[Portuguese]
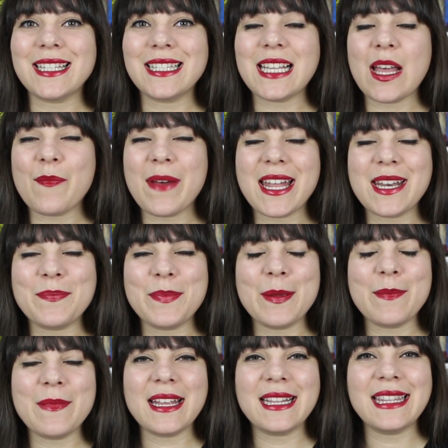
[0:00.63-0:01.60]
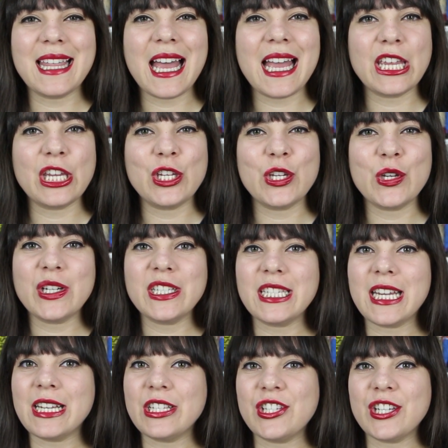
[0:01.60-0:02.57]
sou Samara Pimenta e
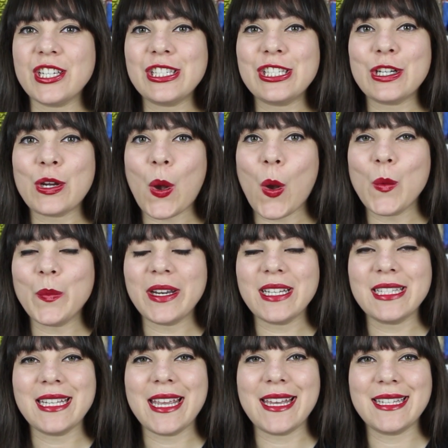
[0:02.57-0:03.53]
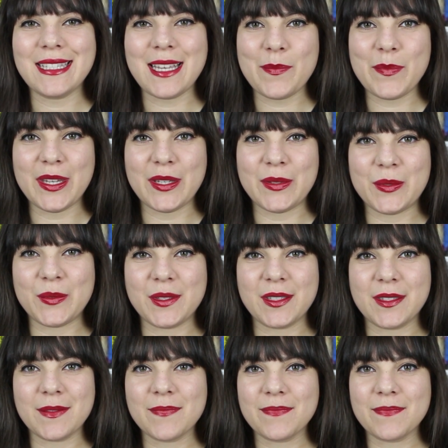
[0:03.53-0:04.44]
hoje é dia de compras e recebidos.